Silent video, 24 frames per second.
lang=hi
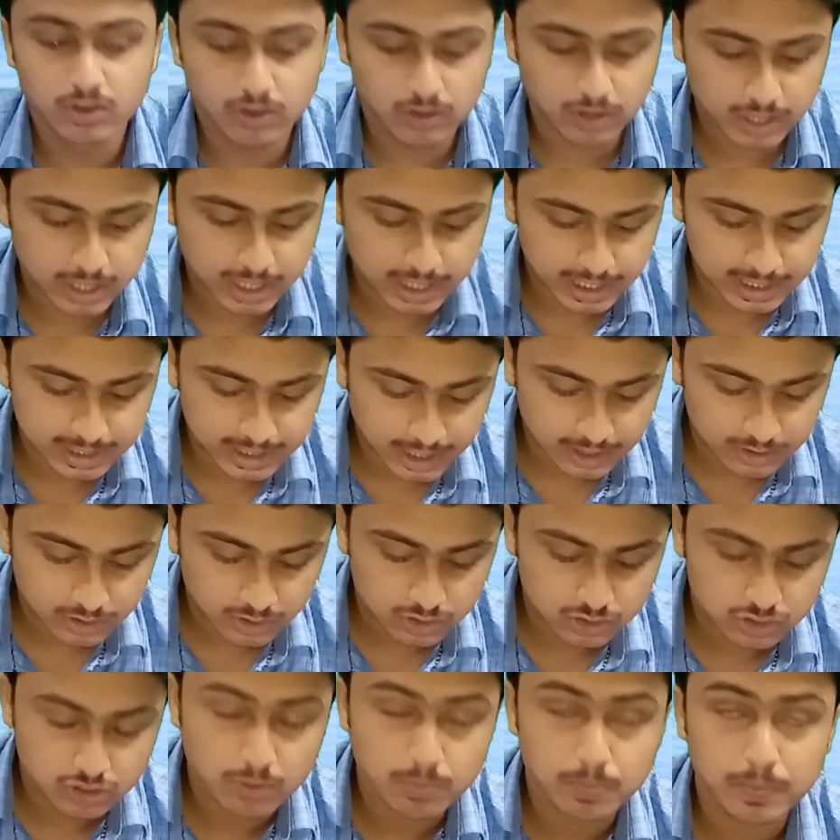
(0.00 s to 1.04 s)
और कल था
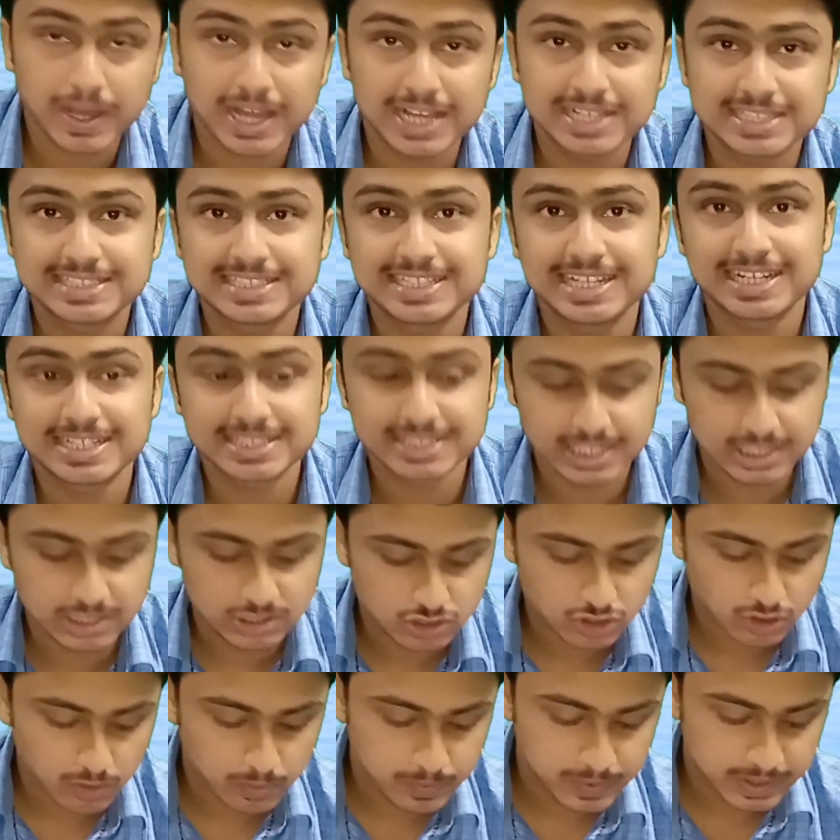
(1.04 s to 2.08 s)
दोस्तों पाँच हजार
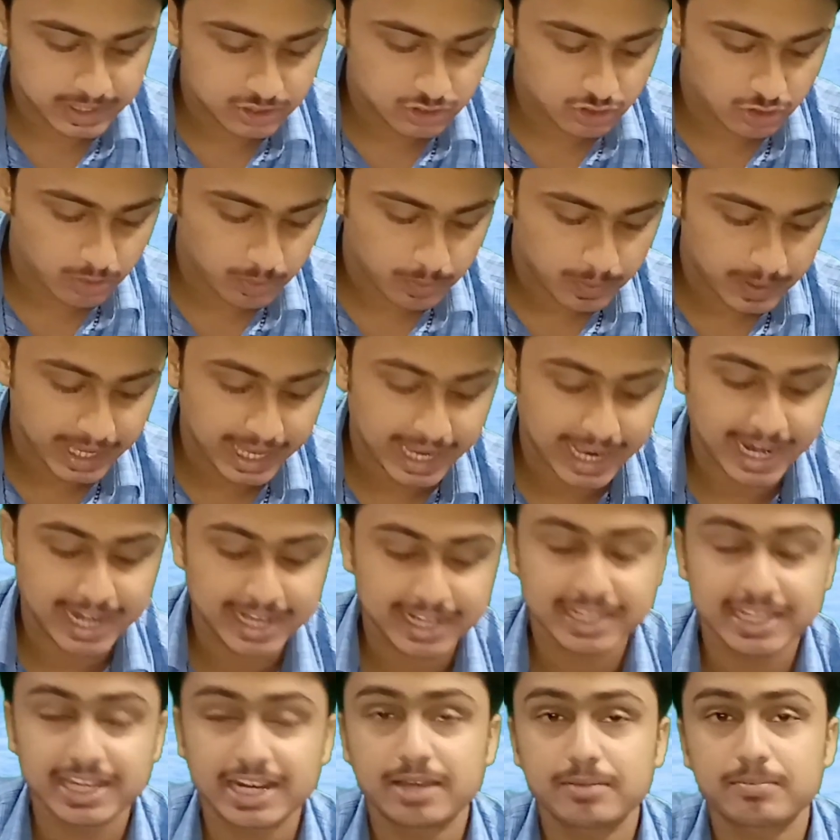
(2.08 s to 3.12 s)
तीन सौ बीस रुपये
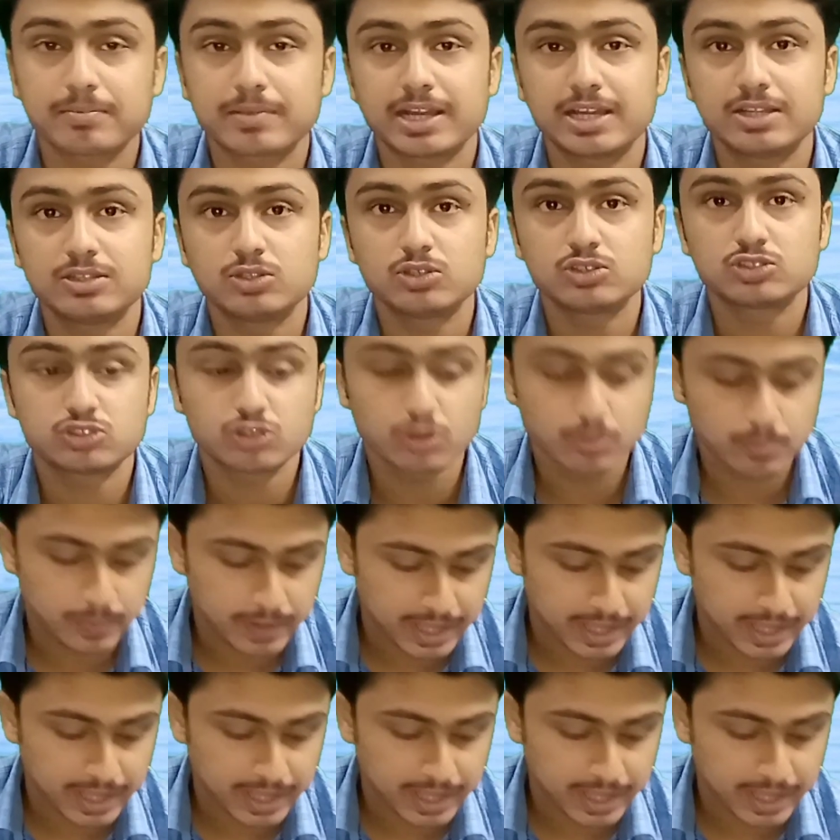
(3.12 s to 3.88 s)
आठ ग्राम का है दोस्तों